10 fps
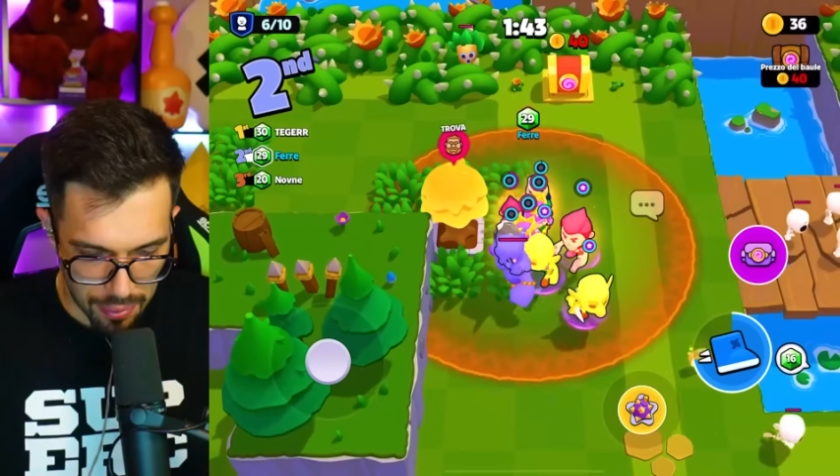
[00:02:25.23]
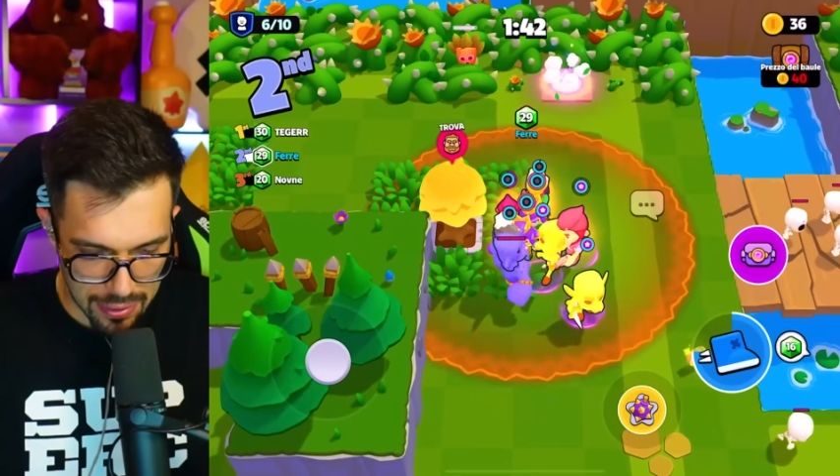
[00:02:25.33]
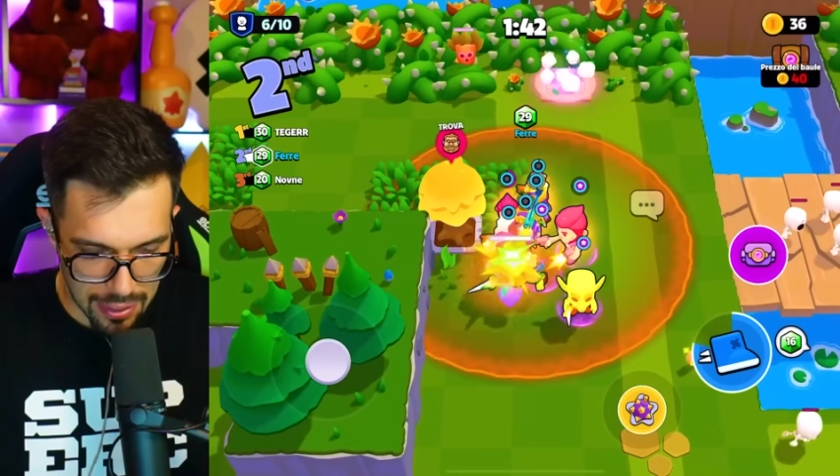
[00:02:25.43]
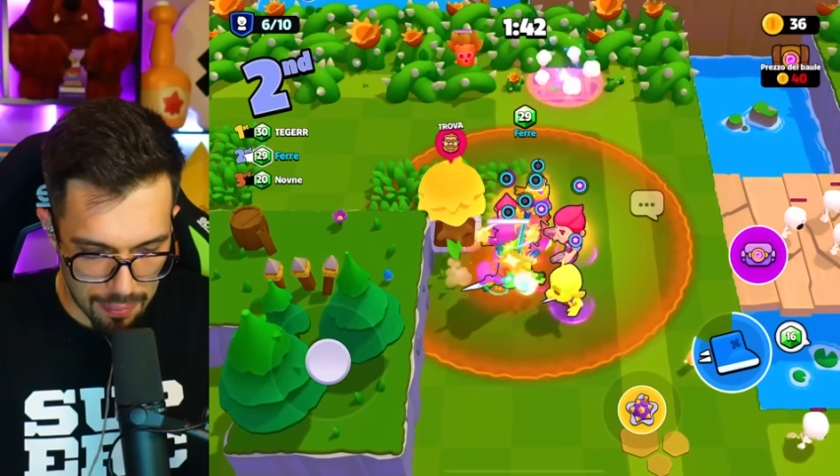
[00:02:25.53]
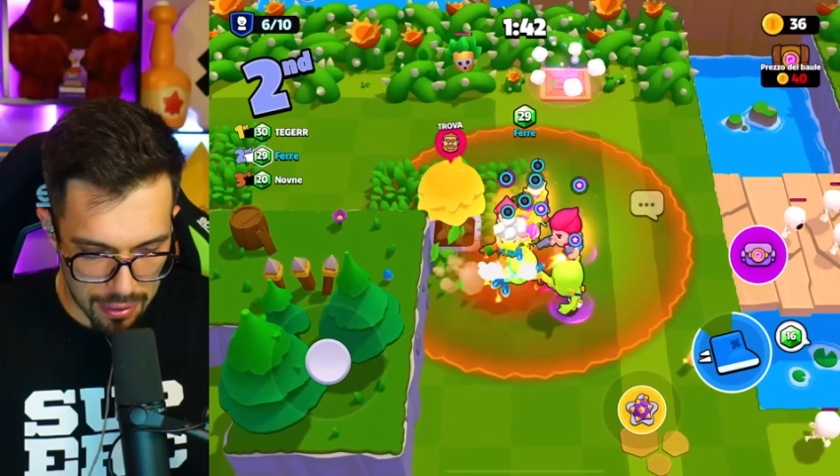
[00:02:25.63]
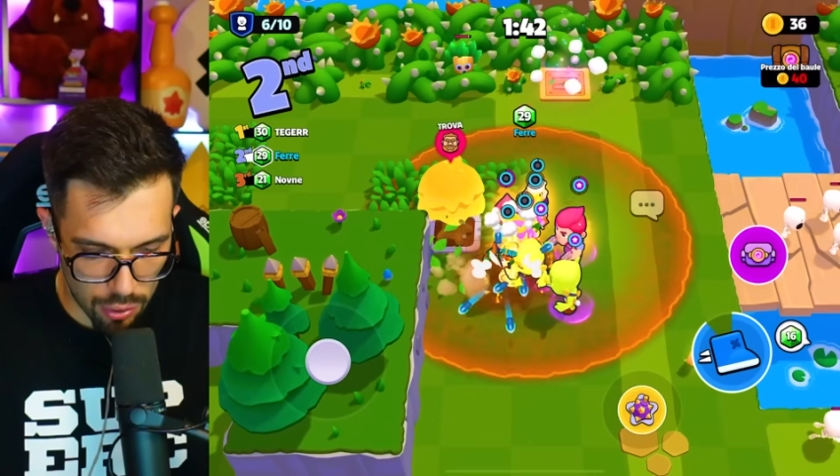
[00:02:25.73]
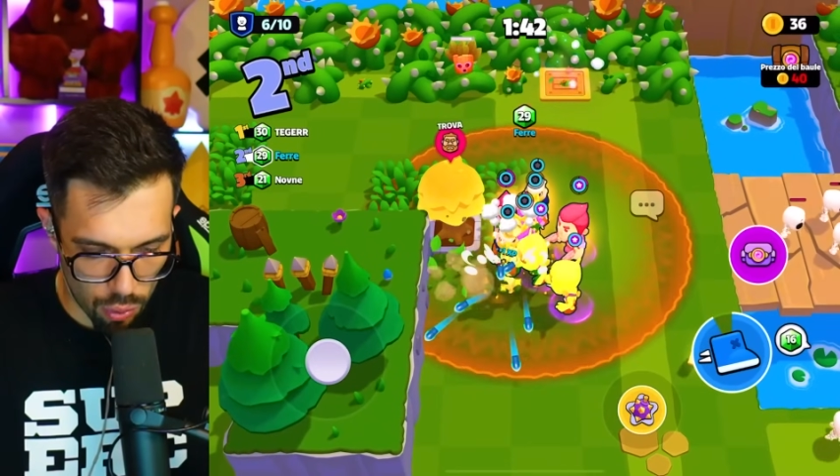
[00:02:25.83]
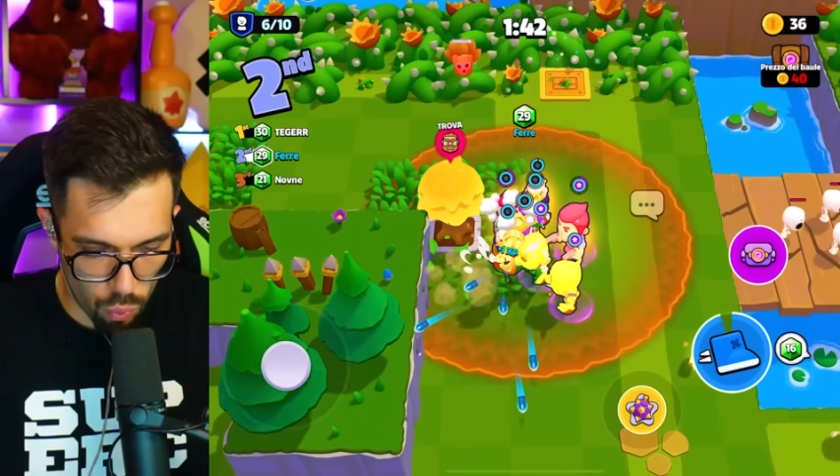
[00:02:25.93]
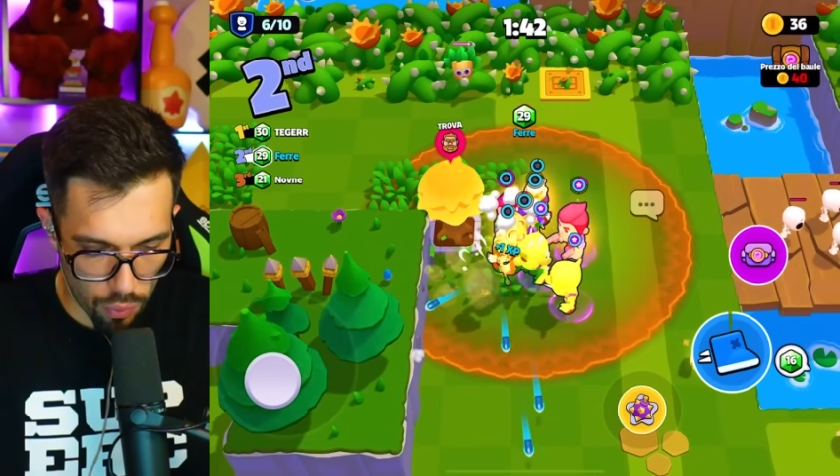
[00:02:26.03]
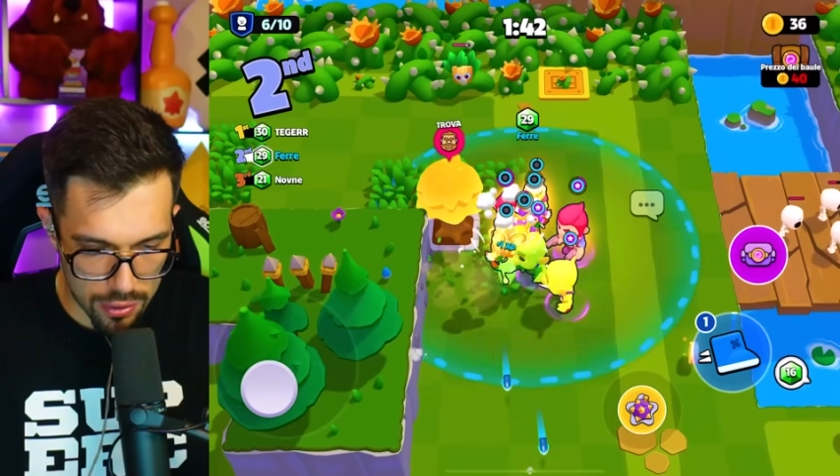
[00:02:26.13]
praticamente
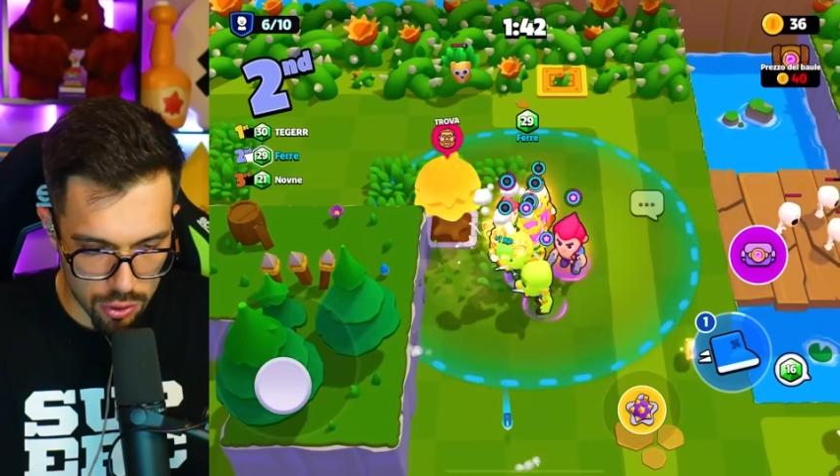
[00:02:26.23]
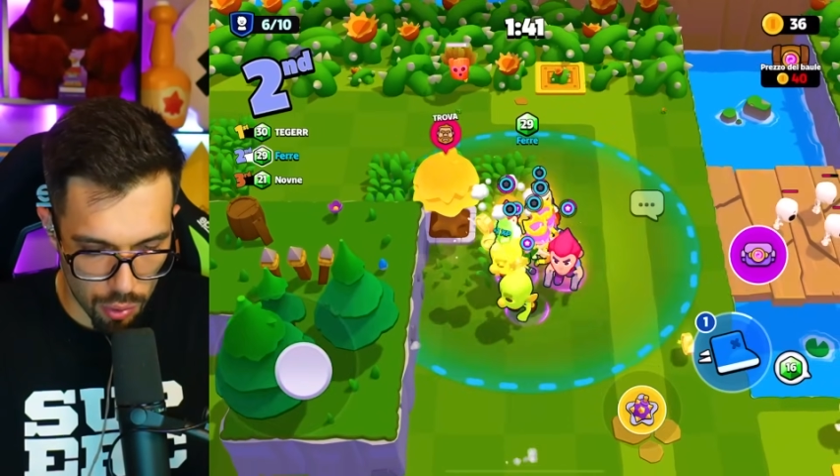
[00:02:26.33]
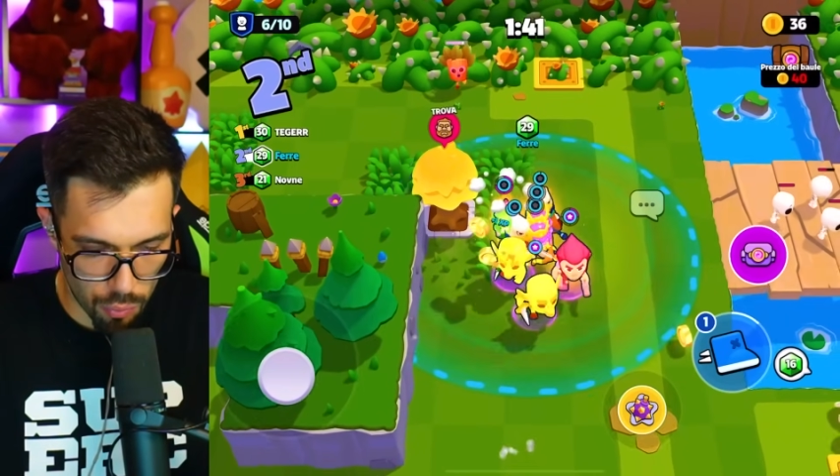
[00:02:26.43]
con quattro